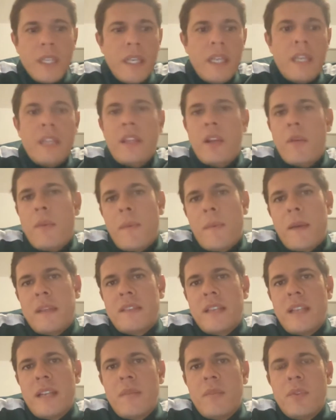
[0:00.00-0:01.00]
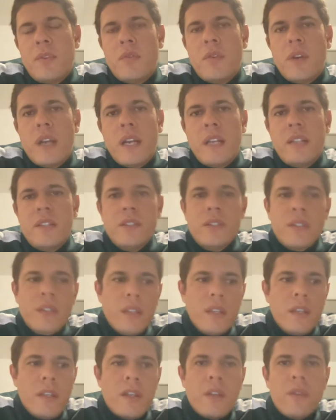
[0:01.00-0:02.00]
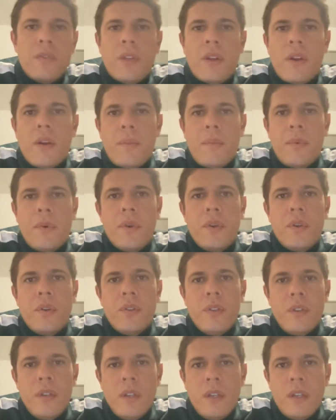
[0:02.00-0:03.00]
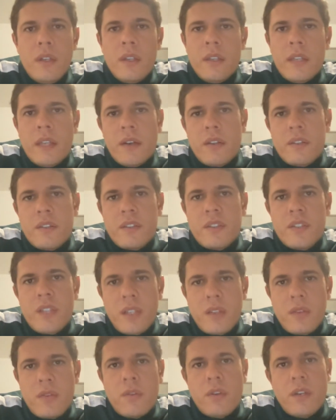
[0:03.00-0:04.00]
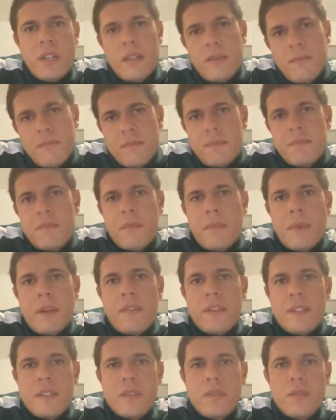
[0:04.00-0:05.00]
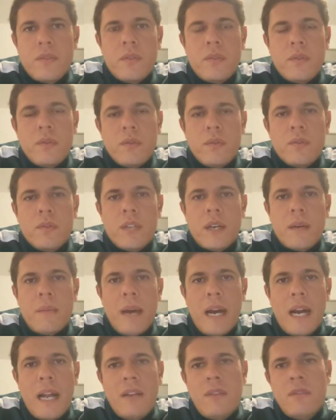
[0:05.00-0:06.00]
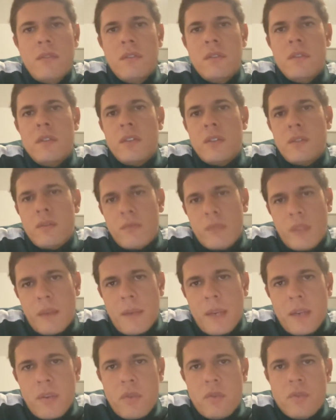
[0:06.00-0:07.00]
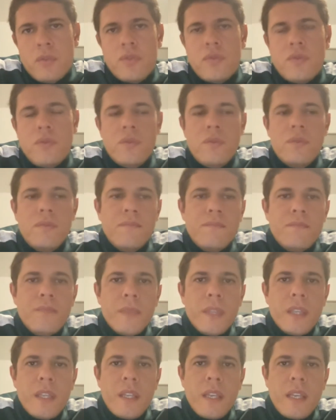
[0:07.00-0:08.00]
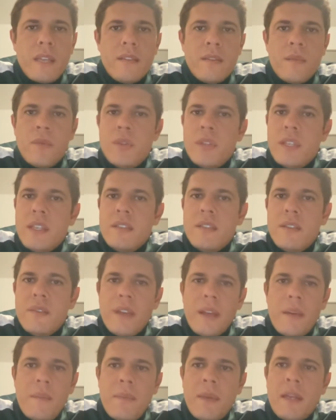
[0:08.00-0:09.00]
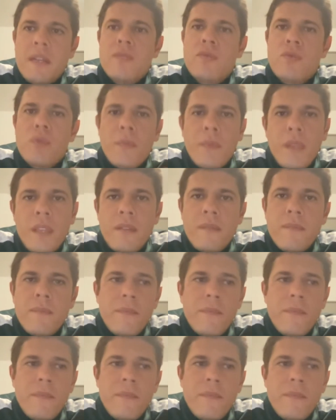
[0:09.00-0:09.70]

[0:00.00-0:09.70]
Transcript: e tem uma parceria muito grande que eu tenho apoio da nossa diretora para fazer o, o trabalho, o trabalho conjunto, e essa mudança vem para subir.